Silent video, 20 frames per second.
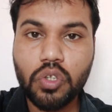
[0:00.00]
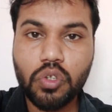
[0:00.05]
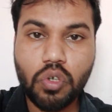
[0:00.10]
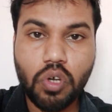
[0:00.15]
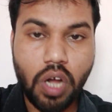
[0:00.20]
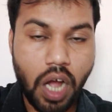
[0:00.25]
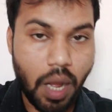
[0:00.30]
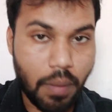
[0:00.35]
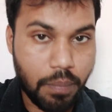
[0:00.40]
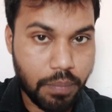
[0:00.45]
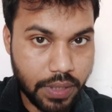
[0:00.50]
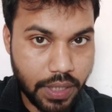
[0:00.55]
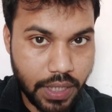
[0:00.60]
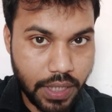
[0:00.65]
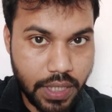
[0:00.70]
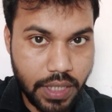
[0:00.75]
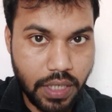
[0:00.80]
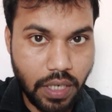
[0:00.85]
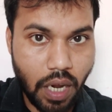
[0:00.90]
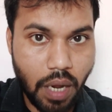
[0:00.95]
तो आपके
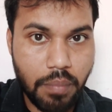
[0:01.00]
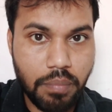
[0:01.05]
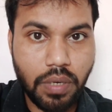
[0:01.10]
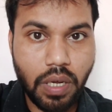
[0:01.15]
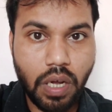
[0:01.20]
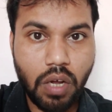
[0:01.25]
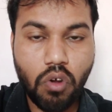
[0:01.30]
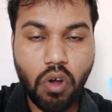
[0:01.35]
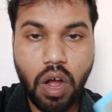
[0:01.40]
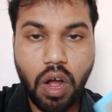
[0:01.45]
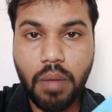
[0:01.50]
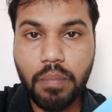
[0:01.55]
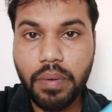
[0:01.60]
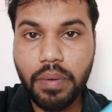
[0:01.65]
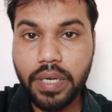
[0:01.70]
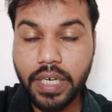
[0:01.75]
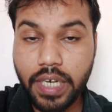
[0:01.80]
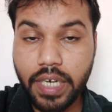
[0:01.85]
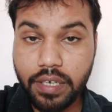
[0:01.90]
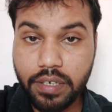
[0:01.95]
ही नाम का वहाँ
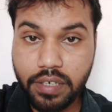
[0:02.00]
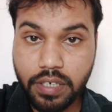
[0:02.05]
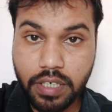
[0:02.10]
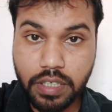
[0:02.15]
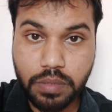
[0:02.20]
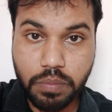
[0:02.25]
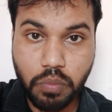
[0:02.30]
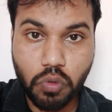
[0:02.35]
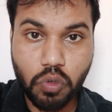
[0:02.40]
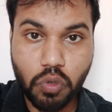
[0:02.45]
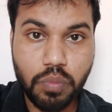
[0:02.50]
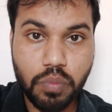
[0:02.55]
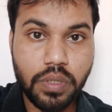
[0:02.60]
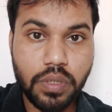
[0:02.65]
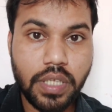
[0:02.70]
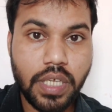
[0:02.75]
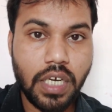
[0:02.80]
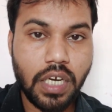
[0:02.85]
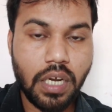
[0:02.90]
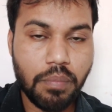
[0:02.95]
पर एड्रेस प्रूफ
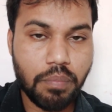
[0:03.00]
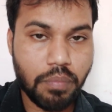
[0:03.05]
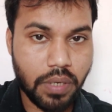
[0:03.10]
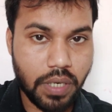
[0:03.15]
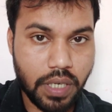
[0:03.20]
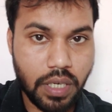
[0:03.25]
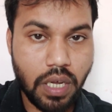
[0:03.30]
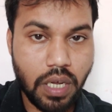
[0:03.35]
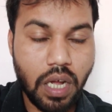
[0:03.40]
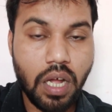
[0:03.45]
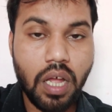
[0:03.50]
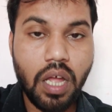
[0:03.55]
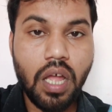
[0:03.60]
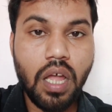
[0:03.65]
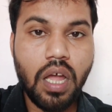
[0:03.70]
देना पड़ेगा